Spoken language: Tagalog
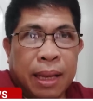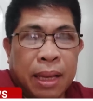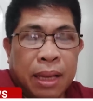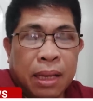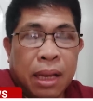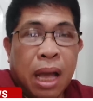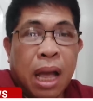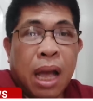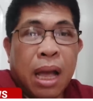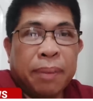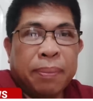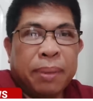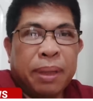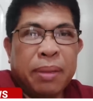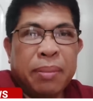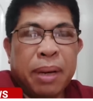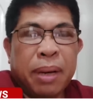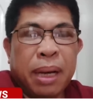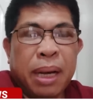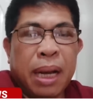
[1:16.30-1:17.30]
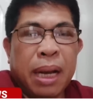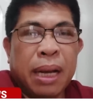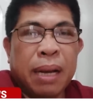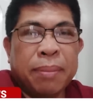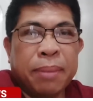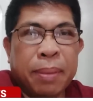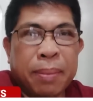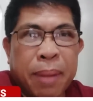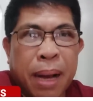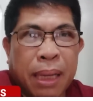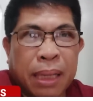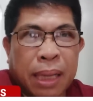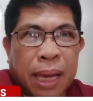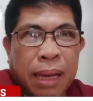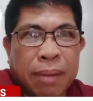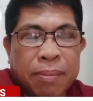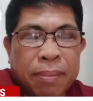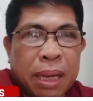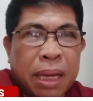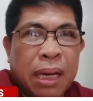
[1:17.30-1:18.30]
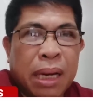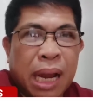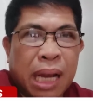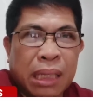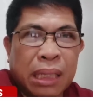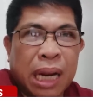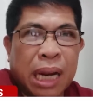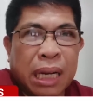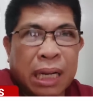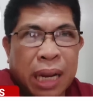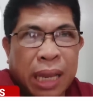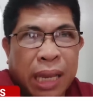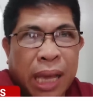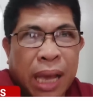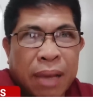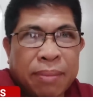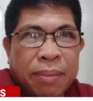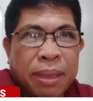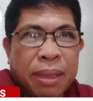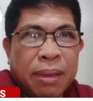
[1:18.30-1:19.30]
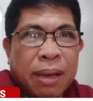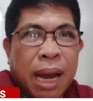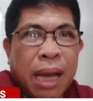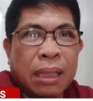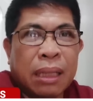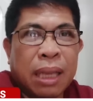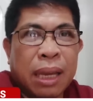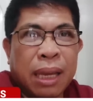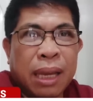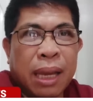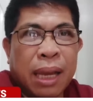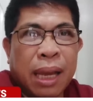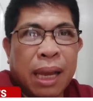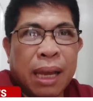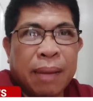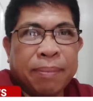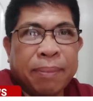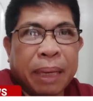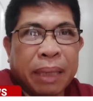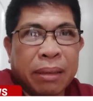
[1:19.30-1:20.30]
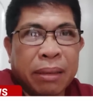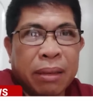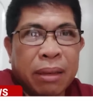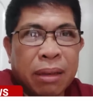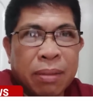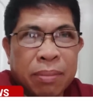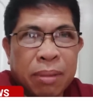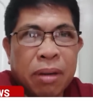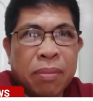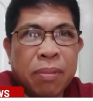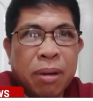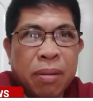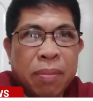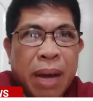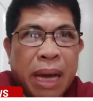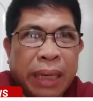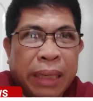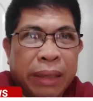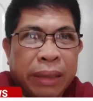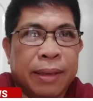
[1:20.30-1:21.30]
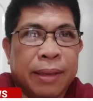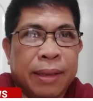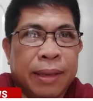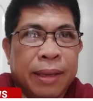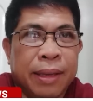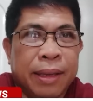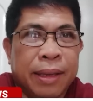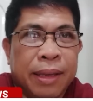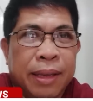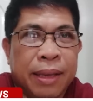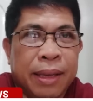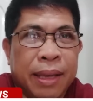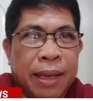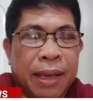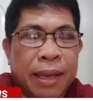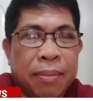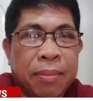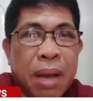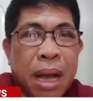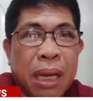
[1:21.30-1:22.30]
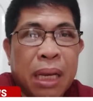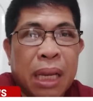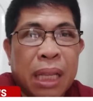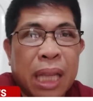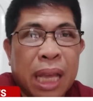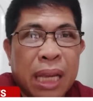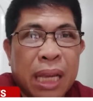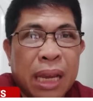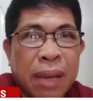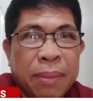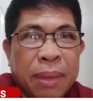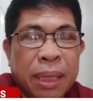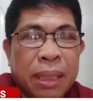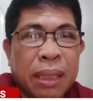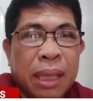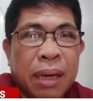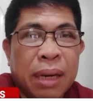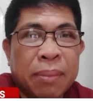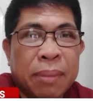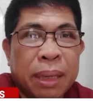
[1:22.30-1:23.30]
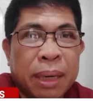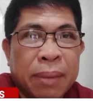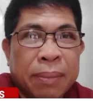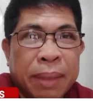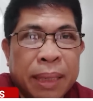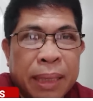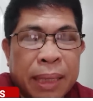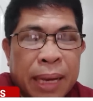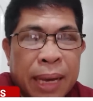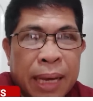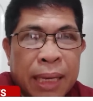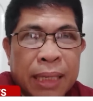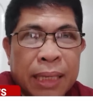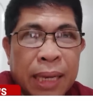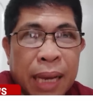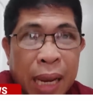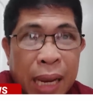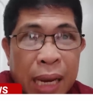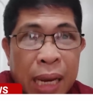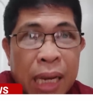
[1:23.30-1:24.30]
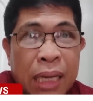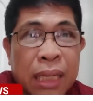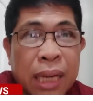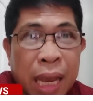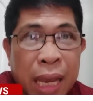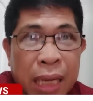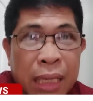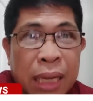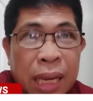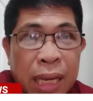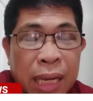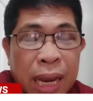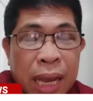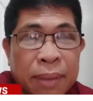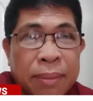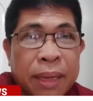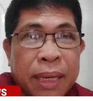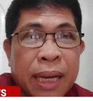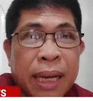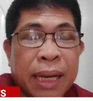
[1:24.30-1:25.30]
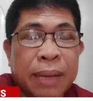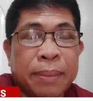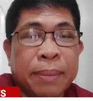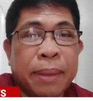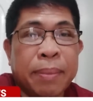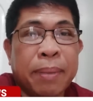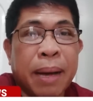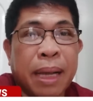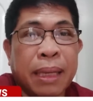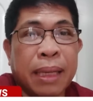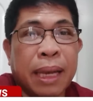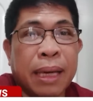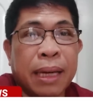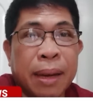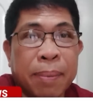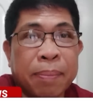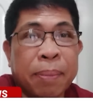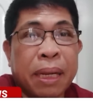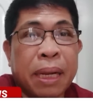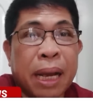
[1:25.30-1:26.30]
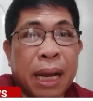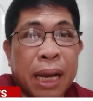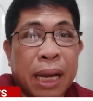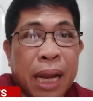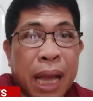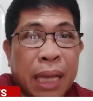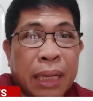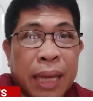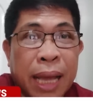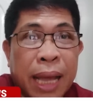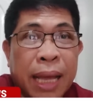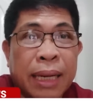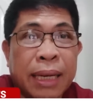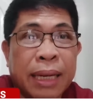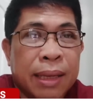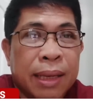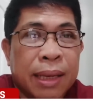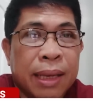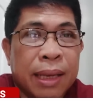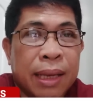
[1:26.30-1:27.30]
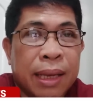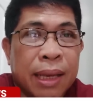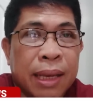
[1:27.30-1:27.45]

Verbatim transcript: Uh, kahapon mga kababayan, biglang nagliyab yung ating uh, Pangulong Bongbong Marcos. Bakit niya Mr. Marabillas? Inisa-isa niya mga kababayan na pinangalanan